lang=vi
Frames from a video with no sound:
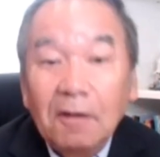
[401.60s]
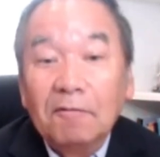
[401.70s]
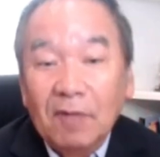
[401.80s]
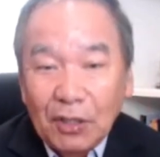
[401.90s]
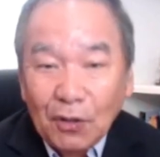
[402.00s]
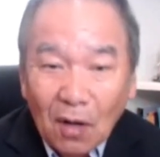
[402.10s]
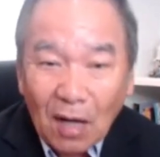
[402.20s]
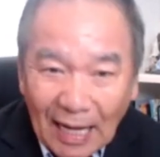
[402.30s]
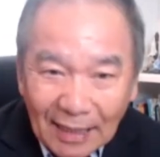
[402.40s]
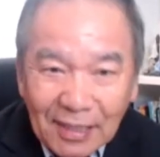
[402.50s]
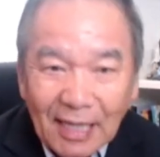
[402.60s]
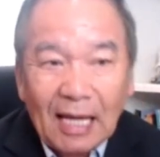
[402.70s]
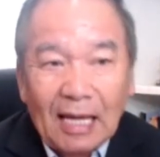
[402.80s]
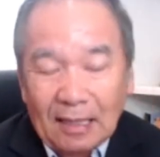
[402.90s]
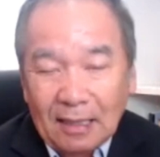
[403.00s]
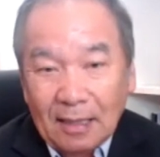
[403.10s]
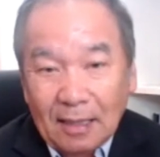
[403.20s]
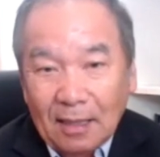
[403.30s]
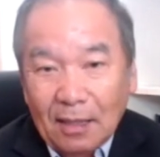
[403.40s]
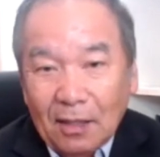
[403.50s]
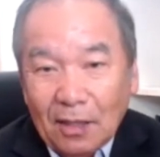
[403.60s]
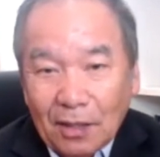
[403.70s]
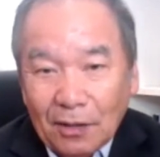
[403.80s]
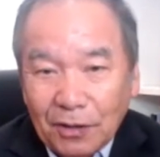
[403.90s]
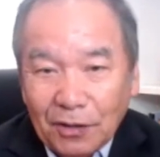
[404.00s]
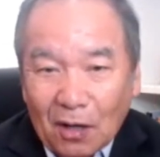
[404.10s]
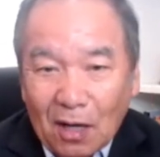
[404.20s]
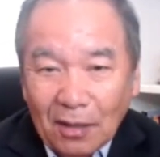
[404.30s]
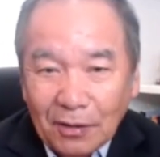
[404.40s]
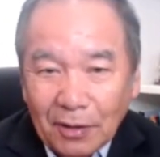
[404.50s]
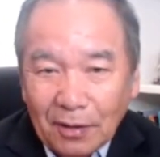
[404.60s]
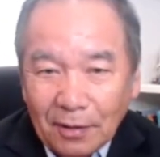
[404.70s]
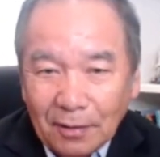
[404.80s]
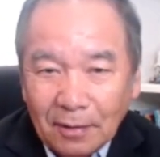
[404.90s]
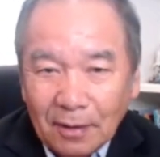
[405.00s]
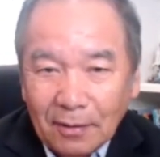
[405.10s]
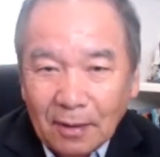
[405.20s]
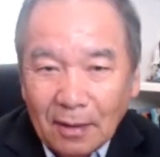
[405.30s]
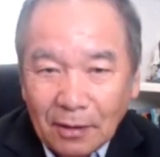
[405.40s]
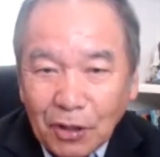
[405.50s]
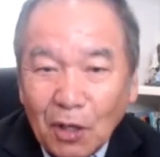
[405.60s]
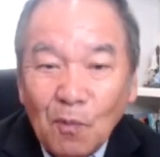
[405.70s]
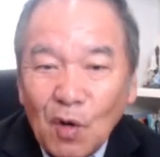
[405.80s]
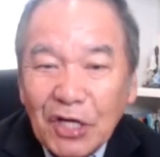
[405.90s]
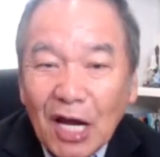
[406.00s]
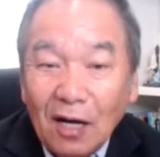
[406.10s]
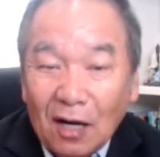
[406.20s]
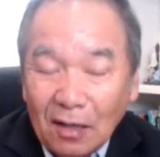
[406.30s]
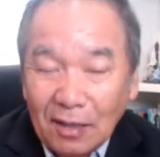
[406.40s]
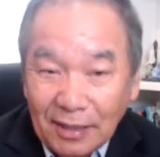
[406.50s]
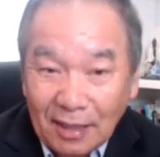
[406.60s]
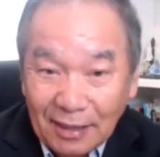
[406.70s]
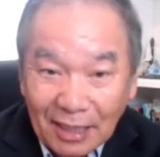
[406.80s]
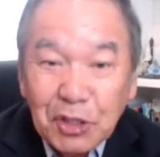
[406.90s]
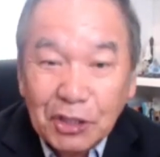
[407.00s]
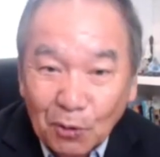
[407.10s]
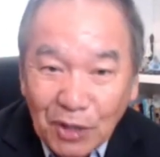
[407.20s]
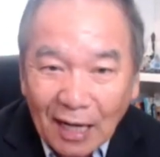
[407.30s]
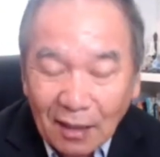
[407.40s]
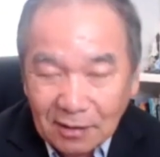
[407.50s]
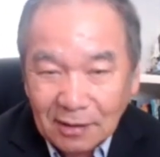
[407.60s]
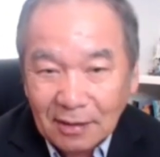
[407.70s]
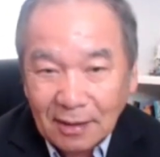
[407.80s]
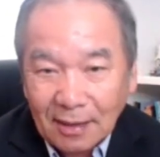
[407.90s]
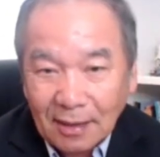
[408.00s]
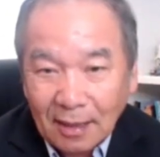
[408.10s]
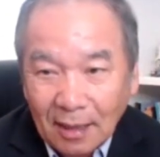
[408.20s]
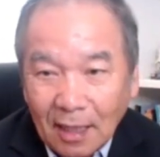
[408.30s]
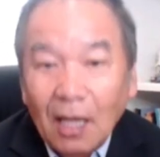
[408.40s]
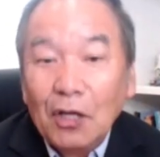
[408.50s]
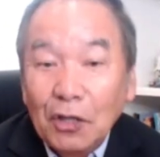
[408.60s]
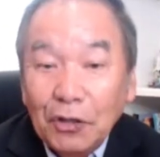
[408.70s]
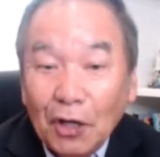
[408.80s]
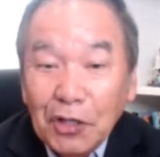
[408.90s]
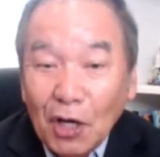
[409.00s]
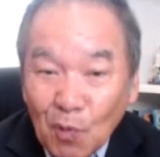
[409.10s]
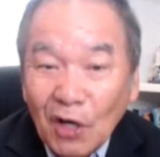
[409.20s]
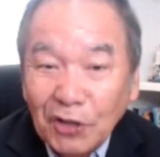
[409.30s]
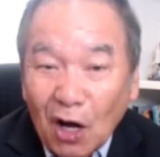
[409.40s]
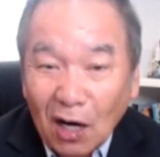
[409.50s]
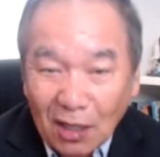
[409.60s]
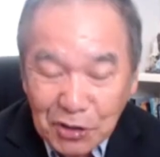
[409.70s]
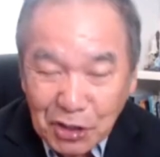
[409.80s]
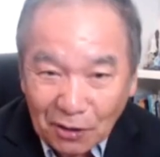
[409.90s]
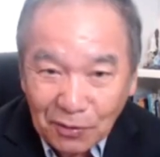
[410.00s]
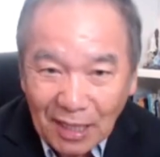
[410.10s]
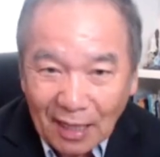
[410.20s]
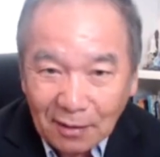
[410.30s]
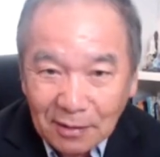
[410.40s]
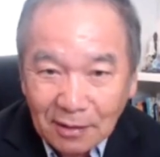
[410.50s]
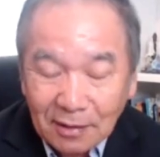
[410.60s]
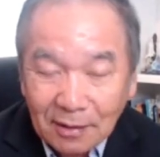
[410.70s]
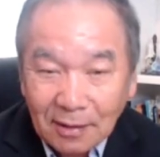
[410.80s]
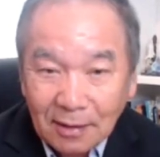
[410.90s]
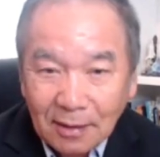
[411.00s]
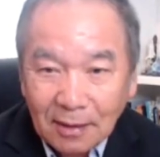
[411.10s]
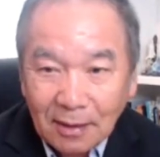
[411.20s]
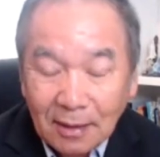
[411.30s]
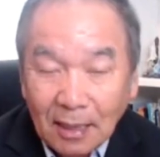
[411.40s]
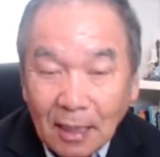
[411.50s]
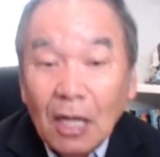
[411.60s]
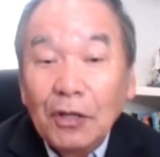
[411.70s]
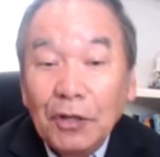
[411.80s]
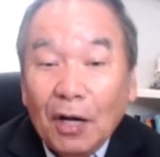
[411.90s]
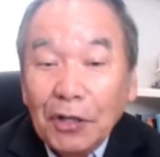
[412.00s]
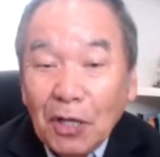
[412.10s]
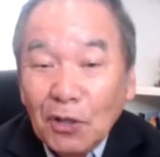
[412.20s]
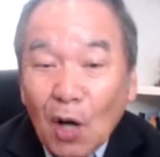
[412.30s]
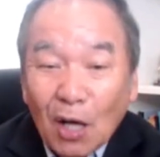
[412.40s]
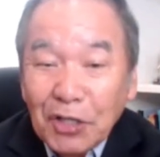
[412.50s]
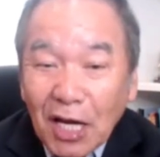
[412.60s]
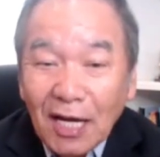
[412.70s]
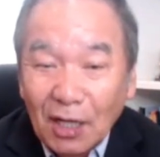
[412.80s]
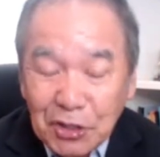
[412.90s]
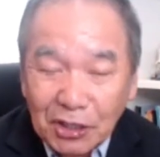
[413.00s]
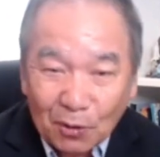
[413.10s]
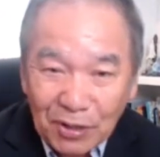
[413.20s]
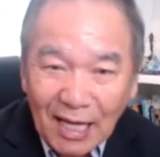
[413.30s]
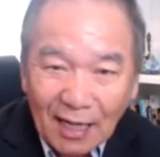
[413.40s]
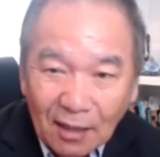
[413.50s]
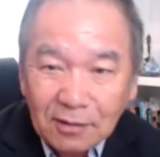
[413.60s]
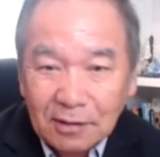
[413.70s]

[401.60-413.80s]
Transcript: vì đó có hai tiền cho chờ mùa chơi là yên chỉ tổng nhiên là giá chờ mua trò là chỉ tổng nhiên là giá chờ khó chế là chỉ tổng nhiên là